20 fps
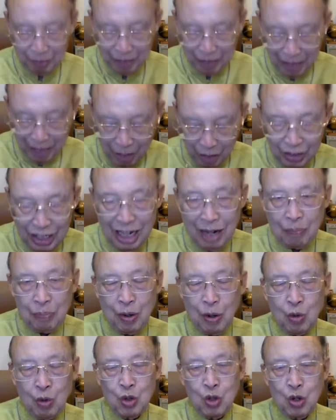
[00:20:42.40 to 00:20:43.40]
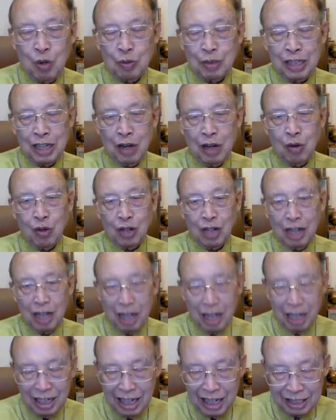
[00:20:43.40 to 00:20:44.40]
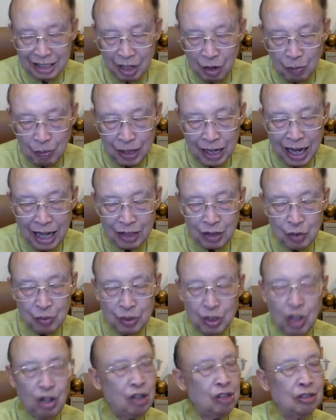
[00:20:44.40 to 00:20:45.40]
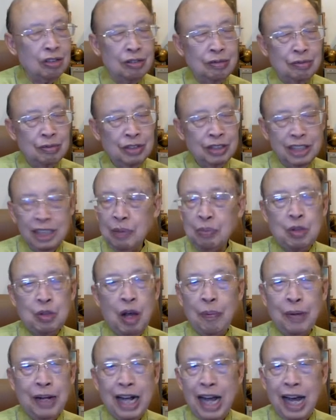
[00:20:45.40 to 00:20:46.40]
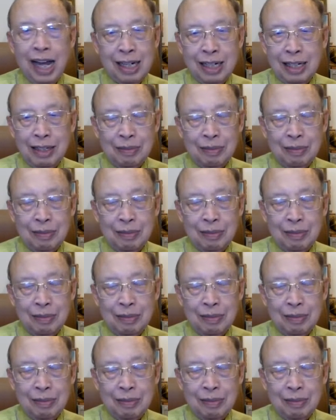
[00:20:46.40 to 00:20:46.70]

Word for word: เขาได้รับพระคุณของพระเจ้าขณะที่เขาประกาศอยู่พี่น้องสืบต่อประกาศ